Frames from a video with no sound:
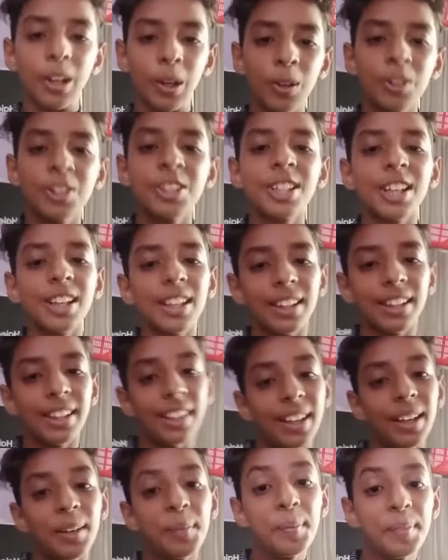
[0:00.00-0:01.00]
कहाँ जा रहा हूँ तो मैं
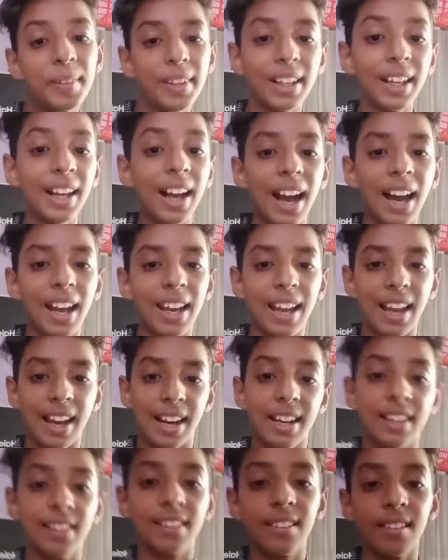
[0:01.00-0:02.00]
जा रहा हूँ अपनी खाला की
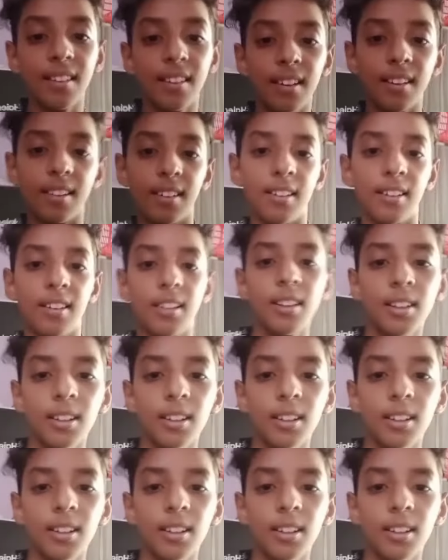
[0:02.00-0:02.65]
तरफ तो चलते हैं अपनी